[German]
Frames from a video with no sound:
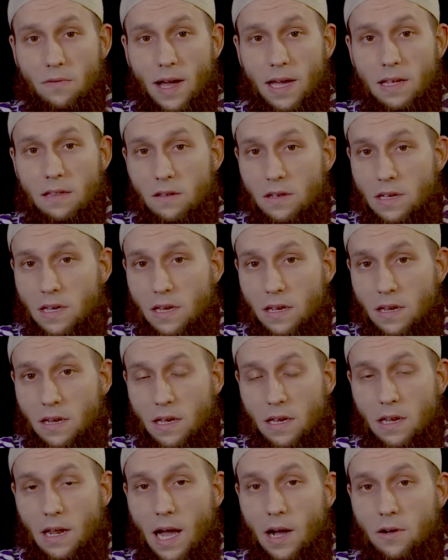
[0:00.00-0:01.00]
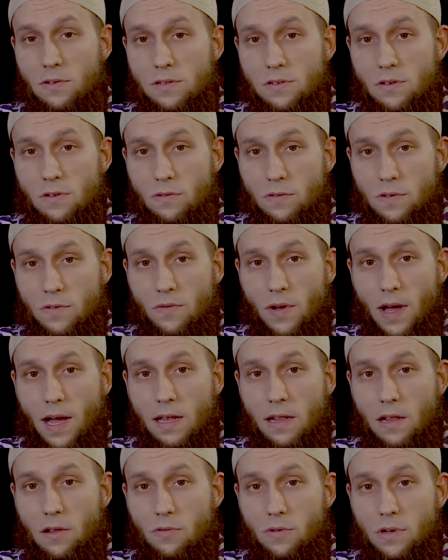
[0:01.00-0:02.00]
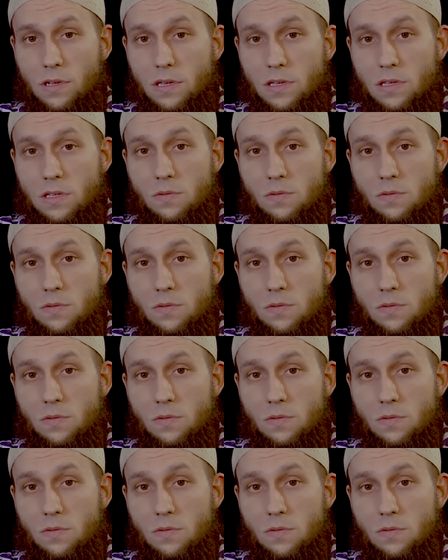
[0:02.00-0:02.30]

weiterhin in Aussöhnungsverhandlungen